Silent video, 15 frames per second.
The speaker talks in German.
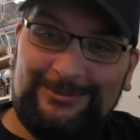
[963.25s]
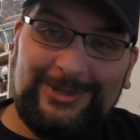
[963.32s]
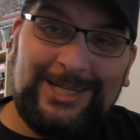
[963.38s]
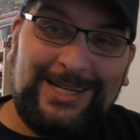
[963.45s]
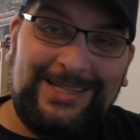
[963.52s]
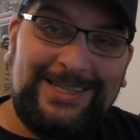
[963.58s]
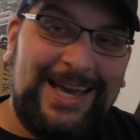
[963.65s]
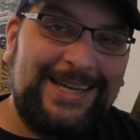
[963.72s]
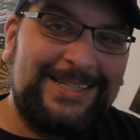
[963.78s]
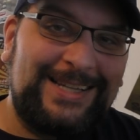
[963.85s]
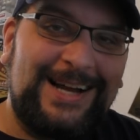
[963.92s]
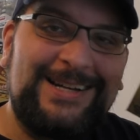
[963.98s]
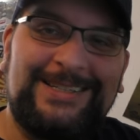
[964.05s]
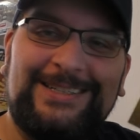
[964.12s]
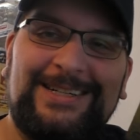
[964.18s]
Wirklich,
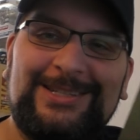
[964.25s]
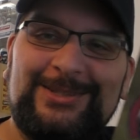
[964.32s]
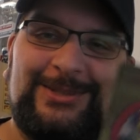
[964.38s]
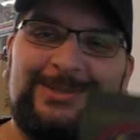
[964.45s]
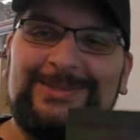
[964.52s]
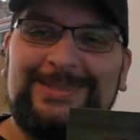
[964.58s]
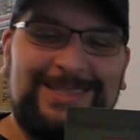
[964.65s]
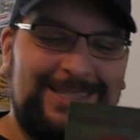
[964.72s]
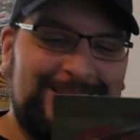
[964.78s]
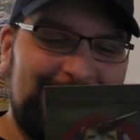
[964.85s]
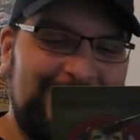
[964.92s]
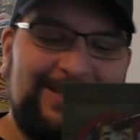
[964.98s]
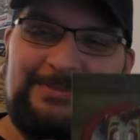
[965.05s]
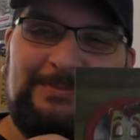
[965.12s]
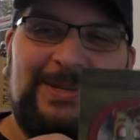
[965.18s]
echt danke. Also ich,
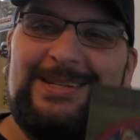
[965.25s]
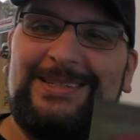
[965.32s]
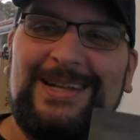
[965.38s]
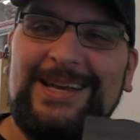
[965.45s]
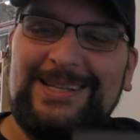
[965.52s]
ich bin